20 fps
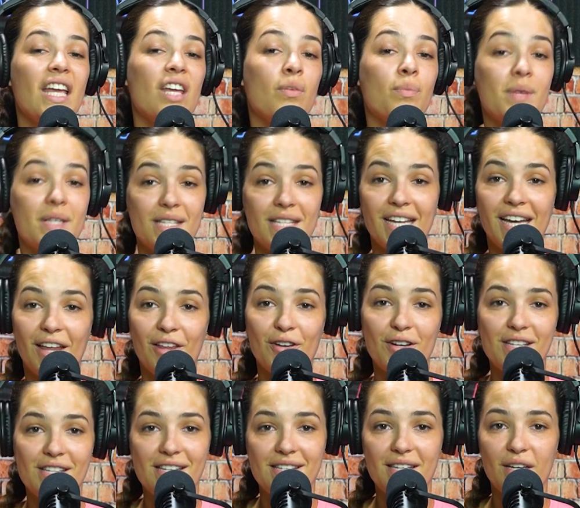
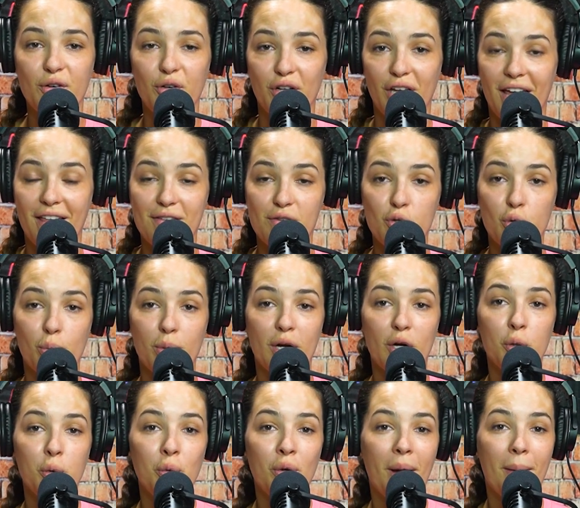Investigadores de seguridad
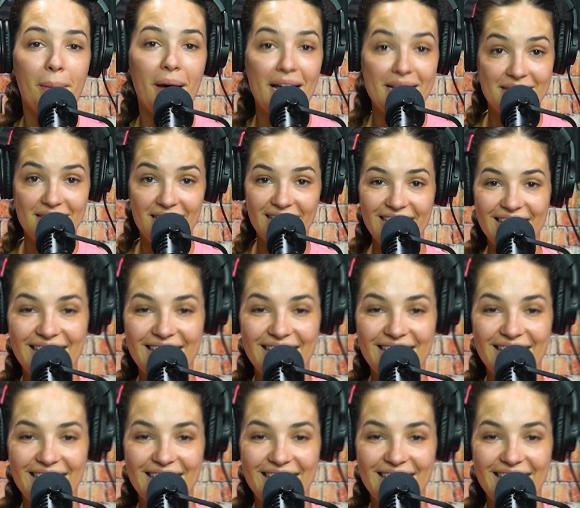descubrieron una base de